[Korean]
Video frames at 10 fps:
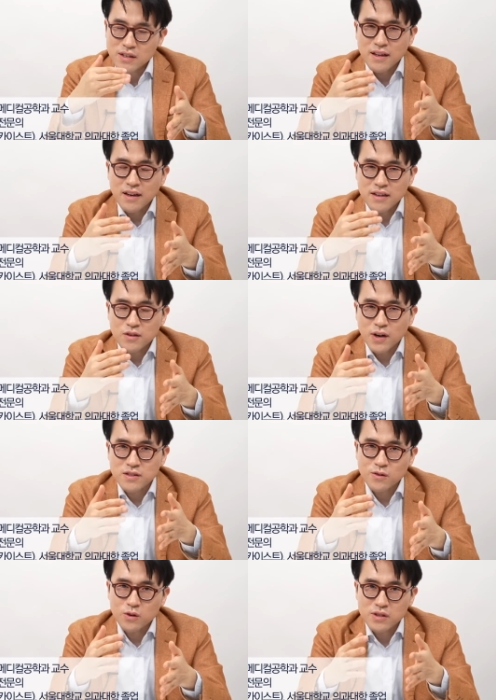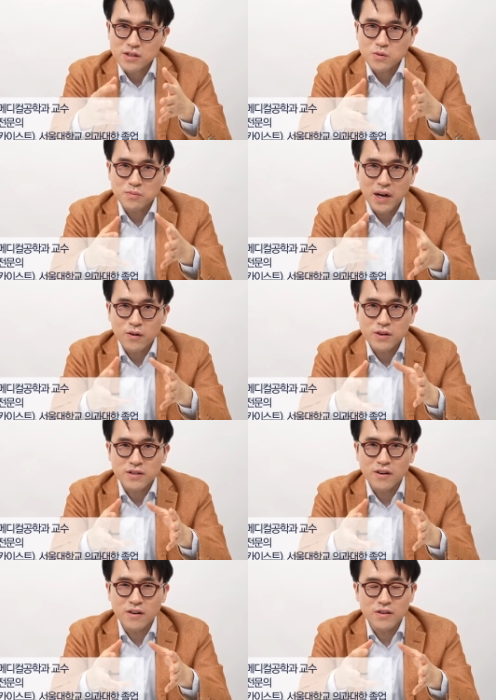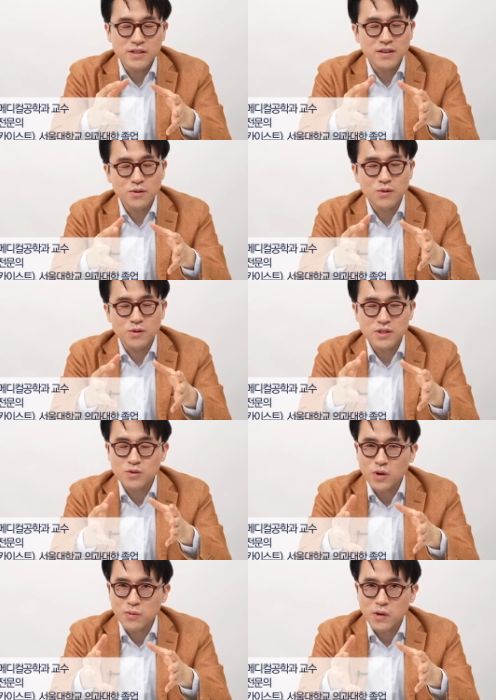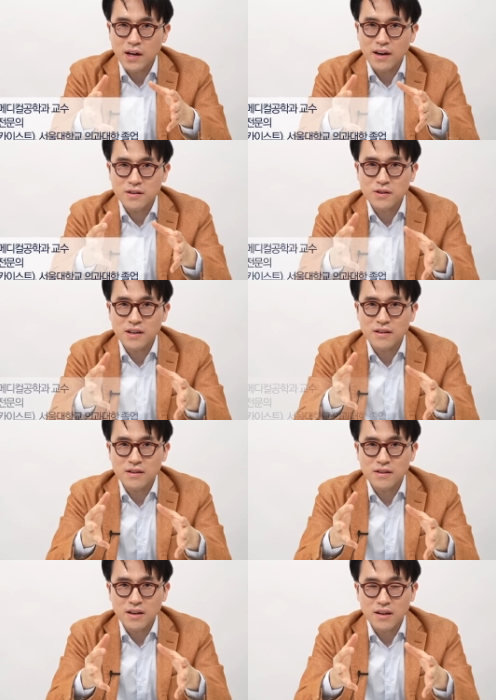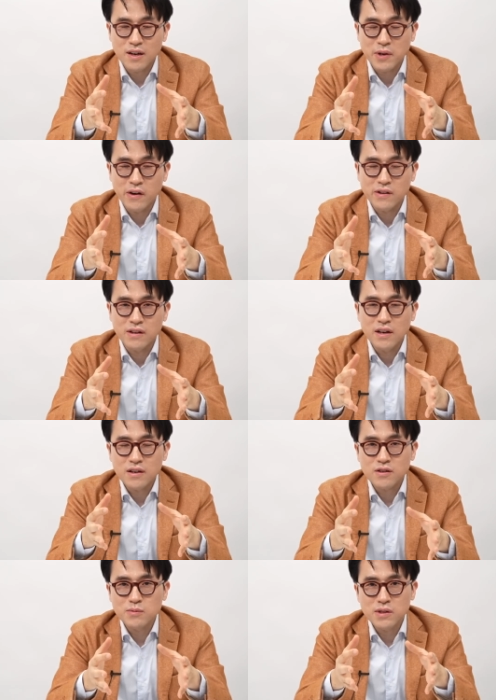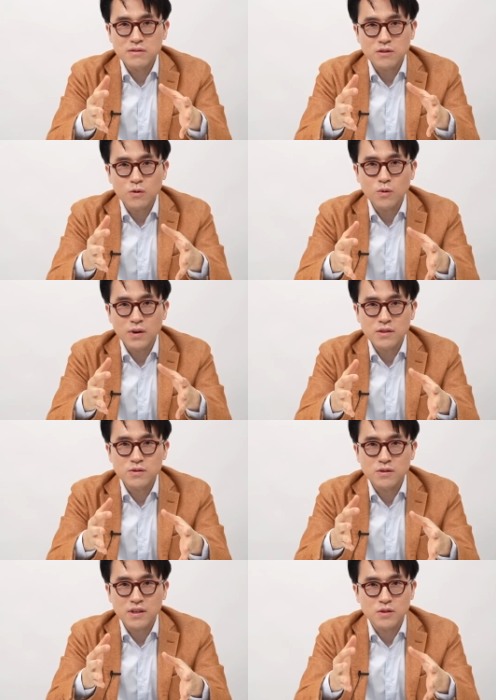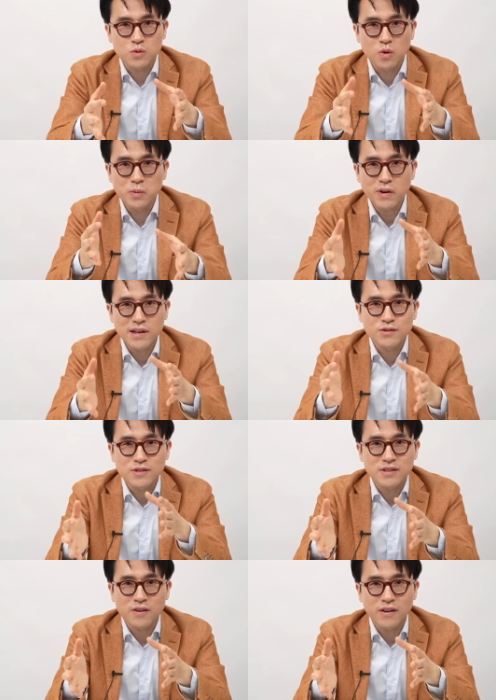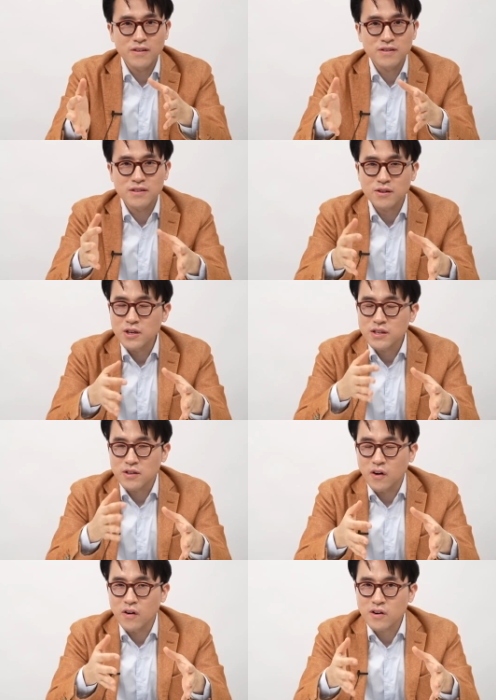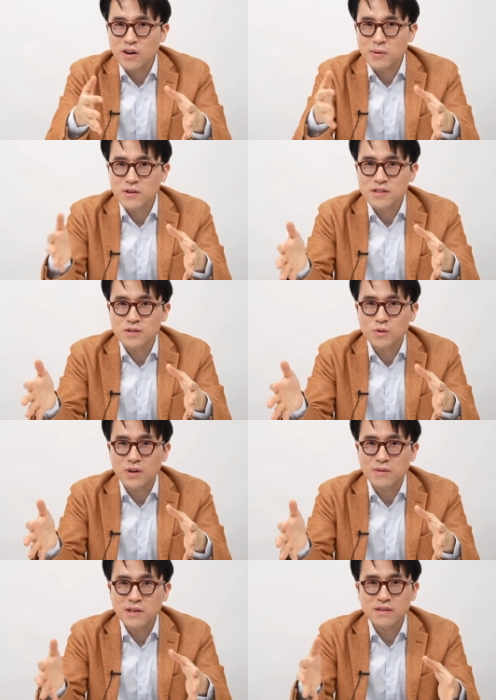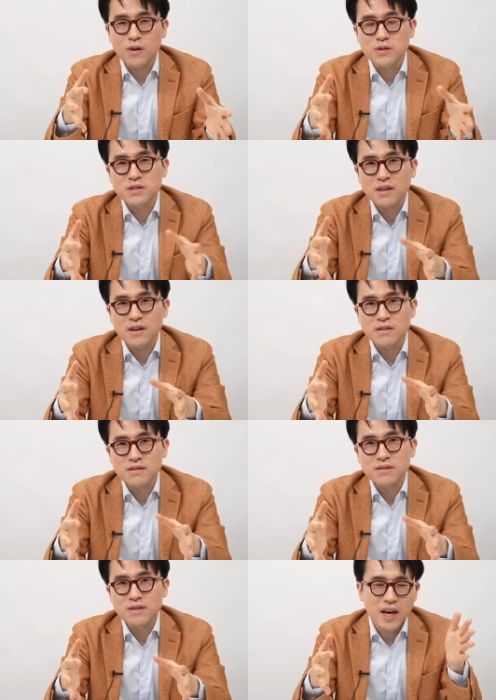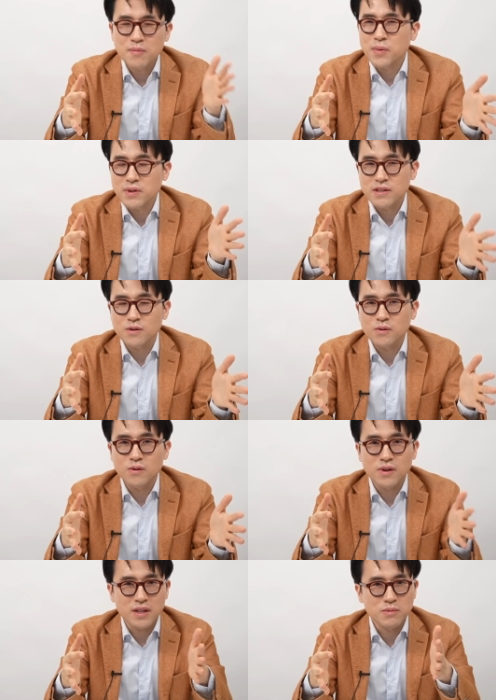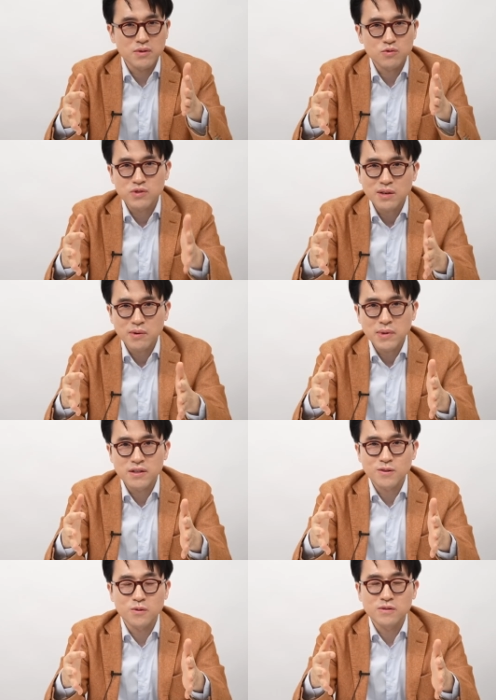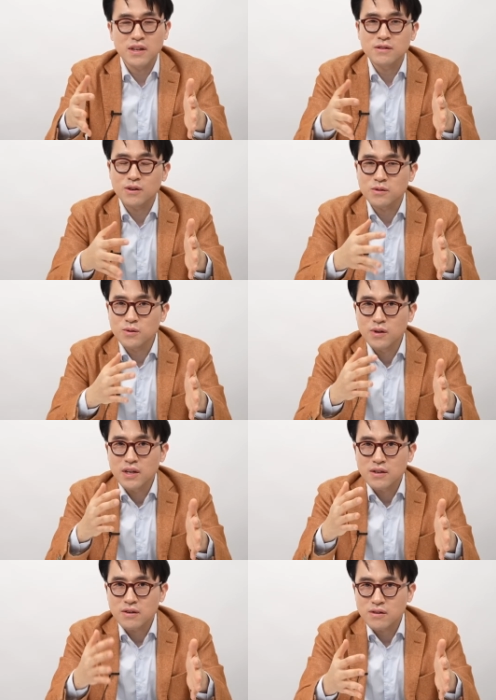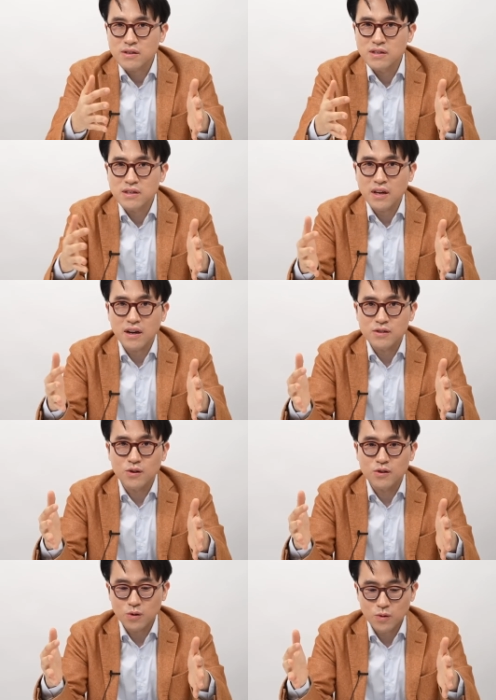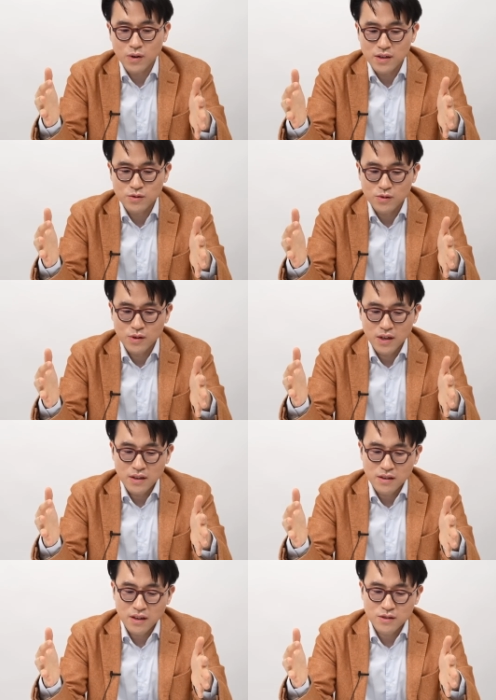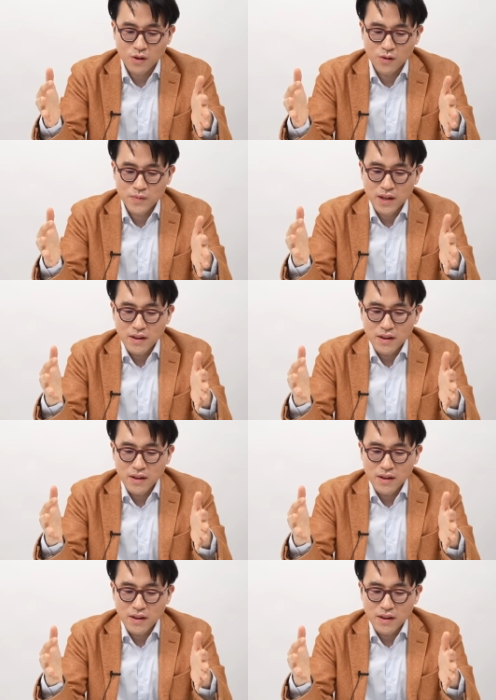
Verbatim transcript: 내가 이 과정을 어떻게 좀 바꿔서 새로 시도해 볼까 이렇게 하면 그러면 성공 확률을 계속 높여갈 수 있을 거예요. 그래서 여러 번 시도를 하면 언젠가는 한 번의 성공 아니면 두세 번만의 성공은 아니더라도 어, 길게 가서 성공할 수 있겠죠.